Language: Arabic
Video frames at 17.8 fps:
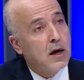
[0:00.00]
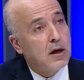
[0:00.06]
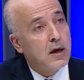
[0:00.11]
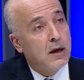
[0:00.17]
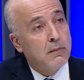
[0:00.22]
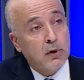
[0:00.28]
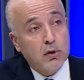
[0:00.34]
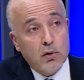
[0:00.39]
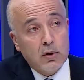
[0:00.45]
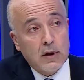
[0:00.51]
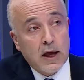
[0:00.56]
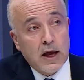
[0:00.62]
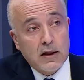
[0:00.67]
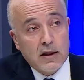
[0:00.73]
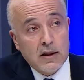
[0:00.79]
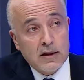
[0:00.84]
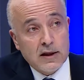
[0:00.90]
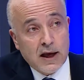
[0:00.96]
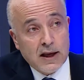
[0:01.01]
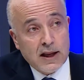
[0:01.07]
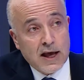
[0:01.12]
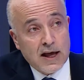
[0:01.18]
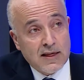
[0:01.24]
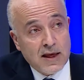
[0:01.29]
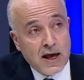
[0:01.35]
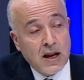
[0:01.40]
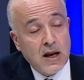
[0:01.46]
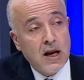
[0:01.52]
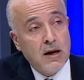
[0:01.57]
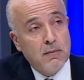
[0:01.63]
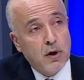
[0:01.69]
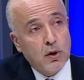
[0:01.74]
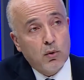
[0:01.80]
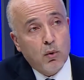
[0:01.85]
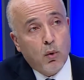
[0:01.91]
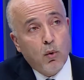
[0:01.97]
المط... يعني هذان
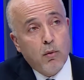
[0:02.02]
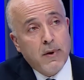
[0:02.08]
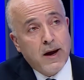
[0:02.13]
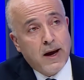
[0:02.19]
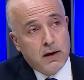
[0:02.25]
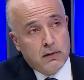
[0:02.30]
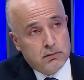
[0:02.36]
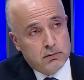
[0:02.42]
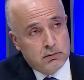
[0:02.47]
المطعومان